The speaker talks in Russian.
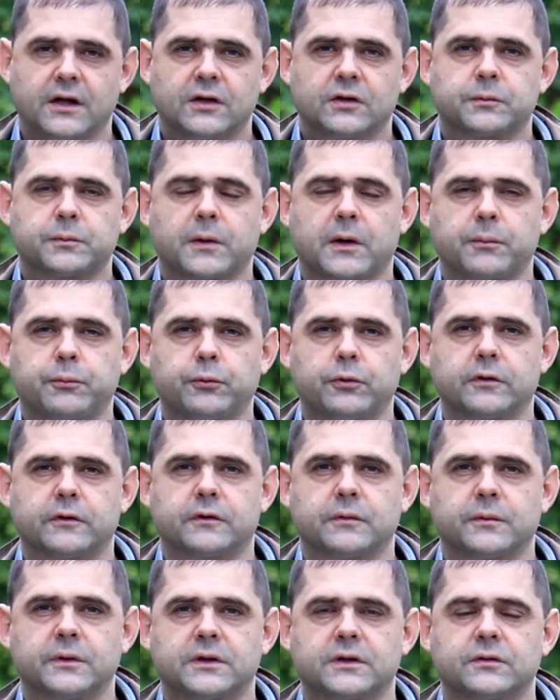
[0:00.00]
С
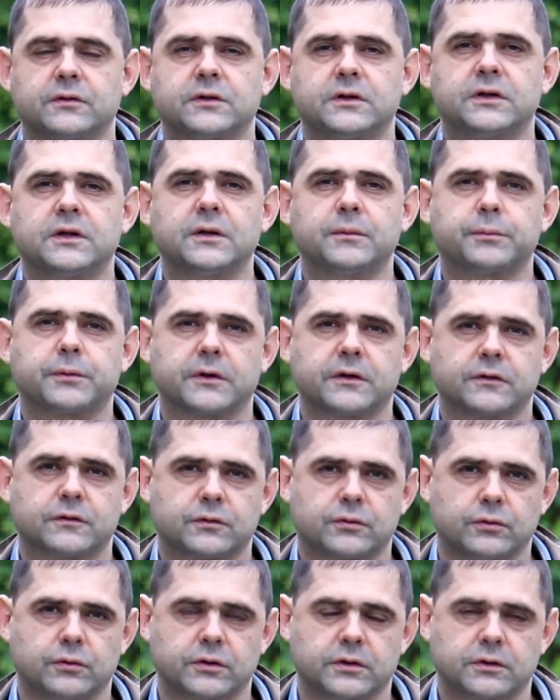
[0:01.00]
прополисом этого не
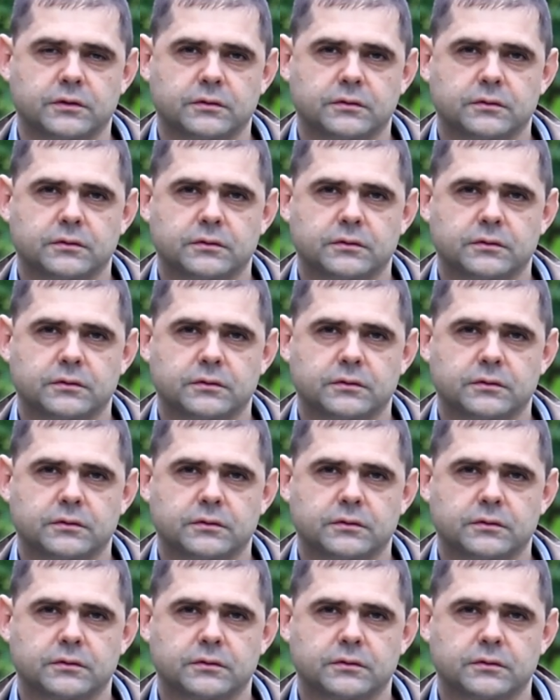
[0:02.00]
происходит.